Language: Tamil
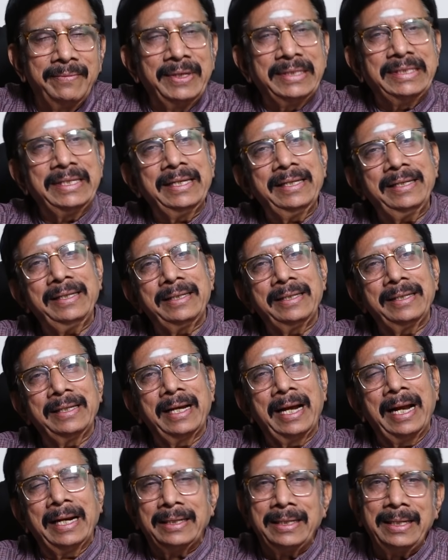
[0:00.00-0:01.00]
விஜய்
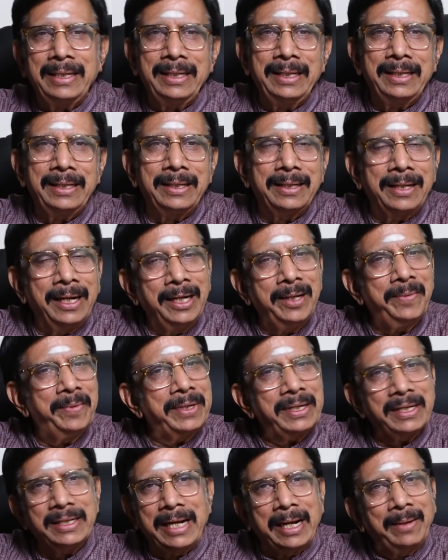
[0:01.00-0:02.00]
அட்லி ரெண்டு
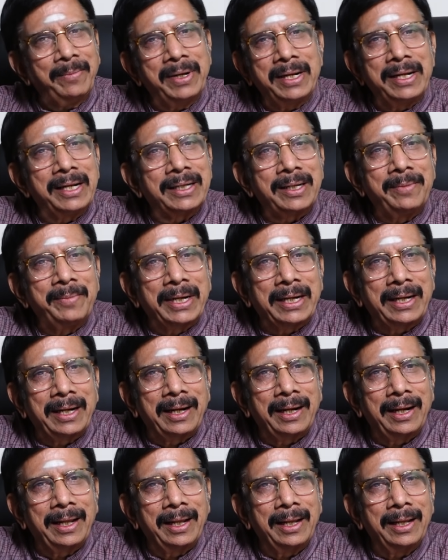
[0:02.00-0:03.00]
பேருக்கு நண்பர்கள் இருக்க
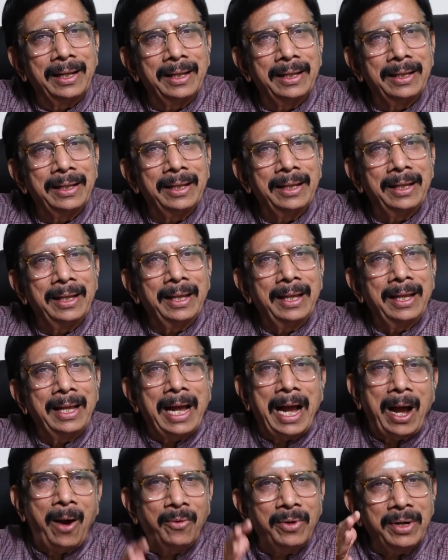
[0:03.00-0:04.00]
மாட்டாங்களா
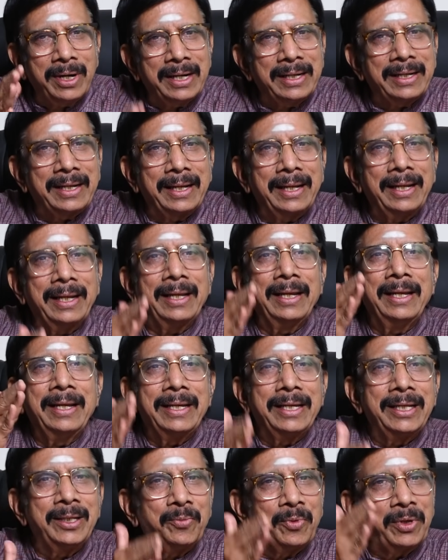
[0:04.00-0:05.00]
அவங்கக்கிட்ட
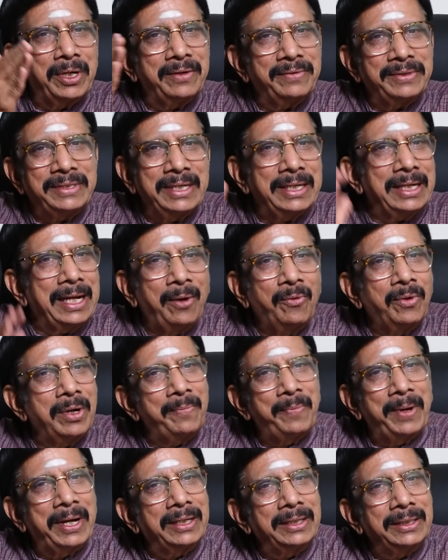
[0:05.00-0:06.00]
இது போன்ற விஷயங்கள் அவங்க
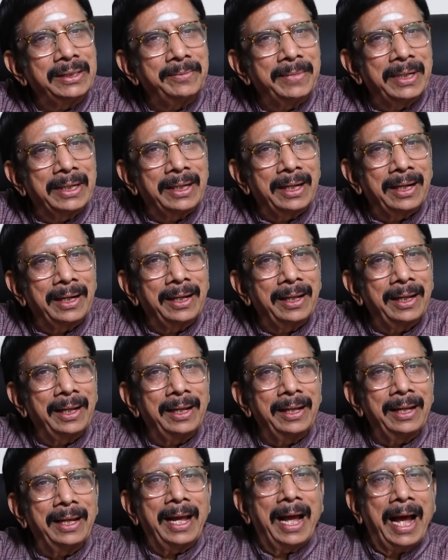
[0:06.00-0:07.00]
பகிர்ந்துக்க மாட்டாங்களா
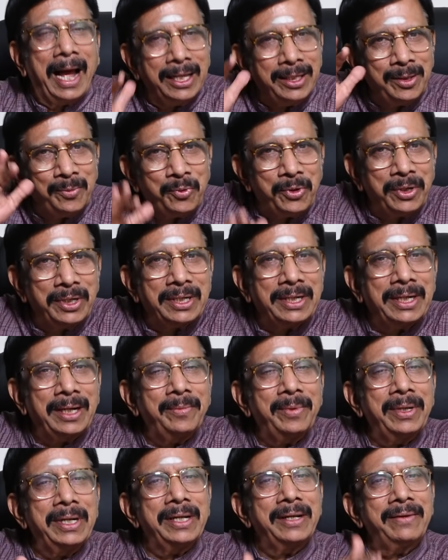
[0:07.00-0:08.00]
அது போன்ற
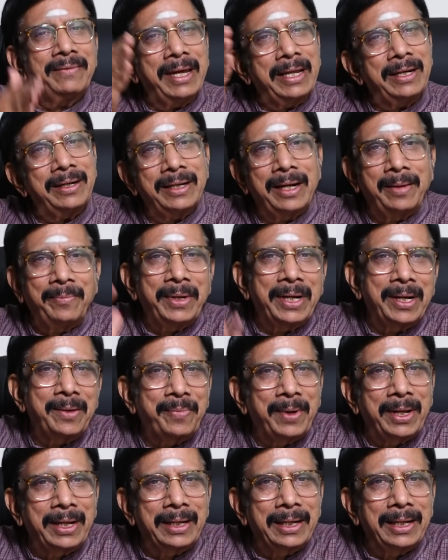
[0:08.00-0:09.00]
நண்பர்களுக்கு வேறு நண்பர்
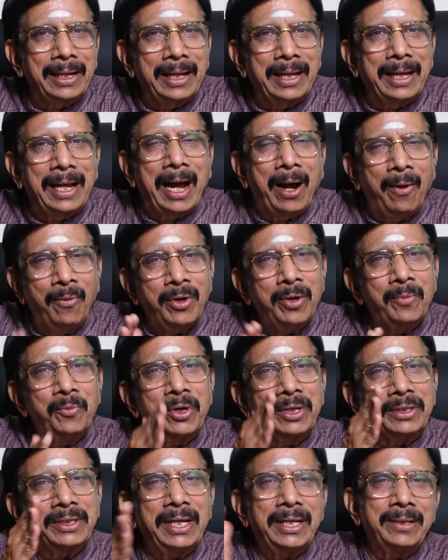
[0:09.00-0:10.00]
இருப்பாங்கள்ல அவங்க
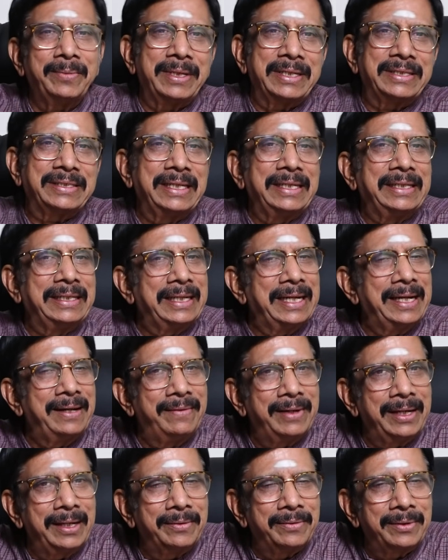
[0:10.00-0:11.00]
மூலம் தான் இது மாதிரி
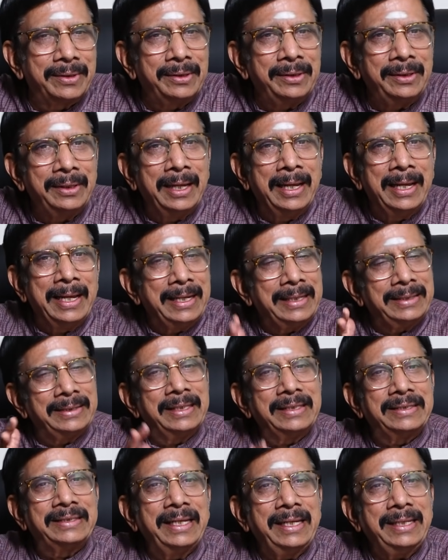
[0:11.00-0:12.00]
செய்திகள்லாம் வெளில வரும்
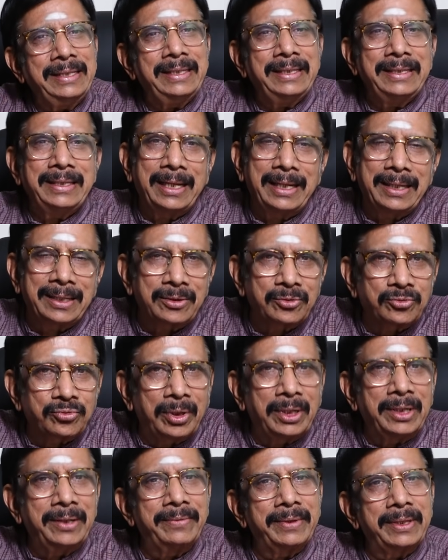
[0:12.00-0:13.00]
இந்த செய்தியை எனக்கு
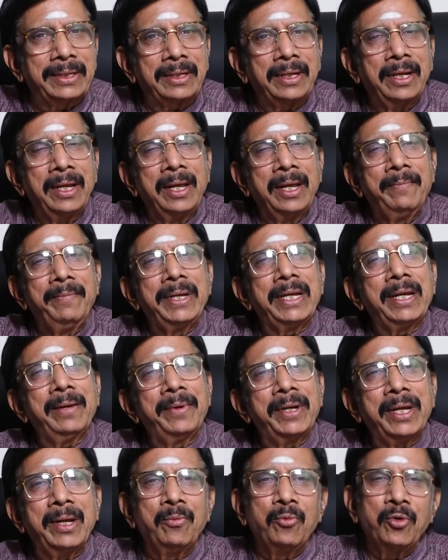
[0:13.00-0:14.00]
சொன்னவர் மிக
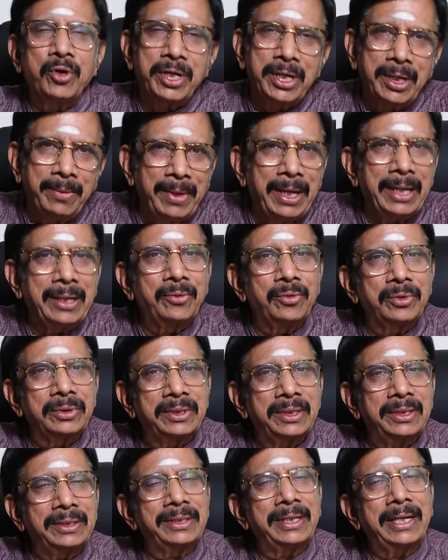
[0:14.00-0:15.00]
மிக முக்கியமான
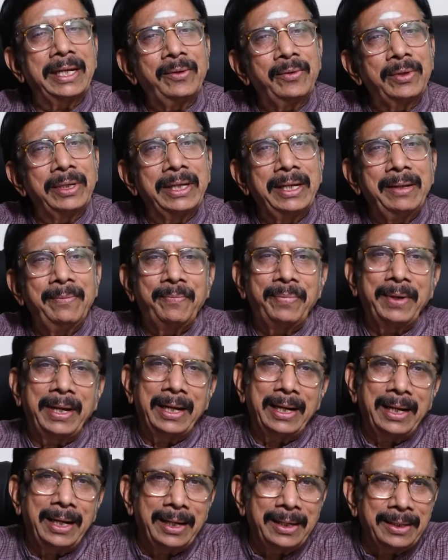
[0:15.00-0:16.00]
ஒருத்தர் திரையுலகிலே
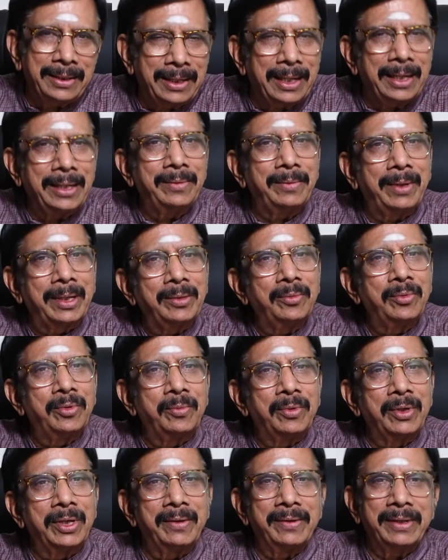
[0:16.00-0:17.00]
பல ஆண்டு காலம்
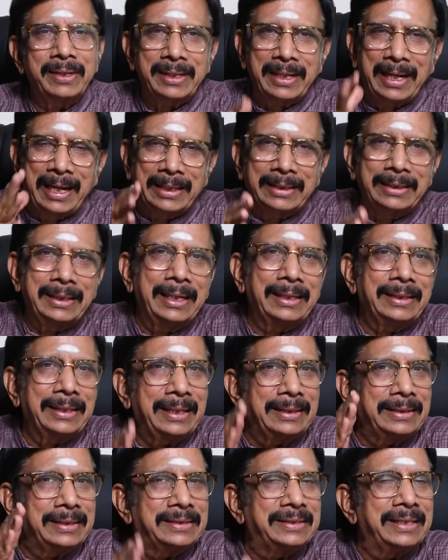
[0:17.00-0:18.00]
அனுபவம் உள்ளவர் அதனால
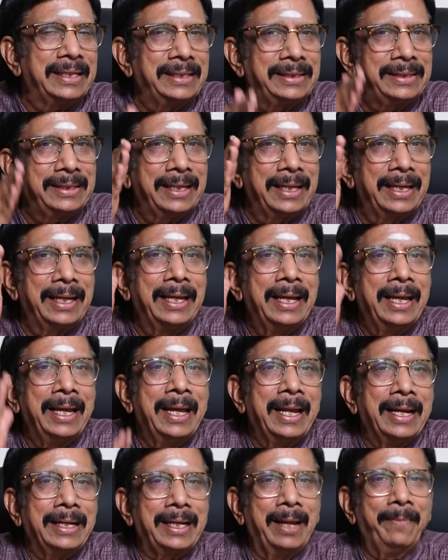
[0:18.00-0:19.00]
தான் அந்த செய்தியை
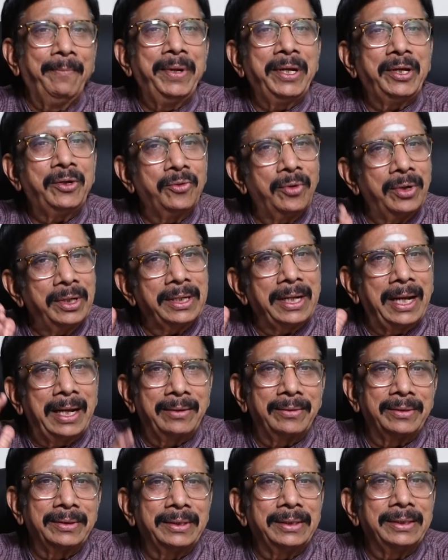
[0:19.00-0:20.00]
நம்பிக்கையோடு
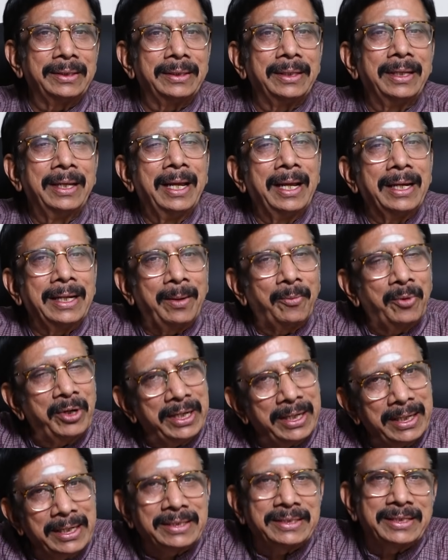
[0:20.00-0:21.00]
நான் வந்து
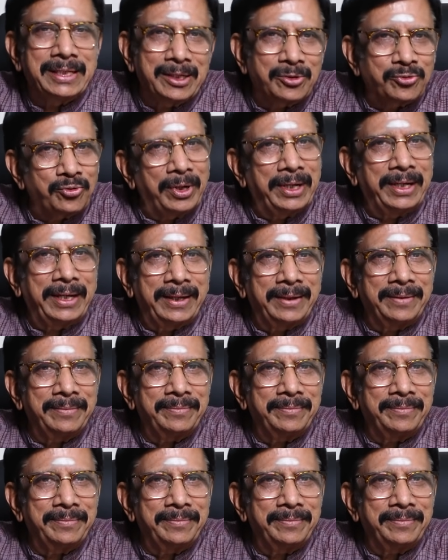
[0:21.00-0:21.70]
நம்முடைய நிகழ்ச்சியில் சொன்னேன்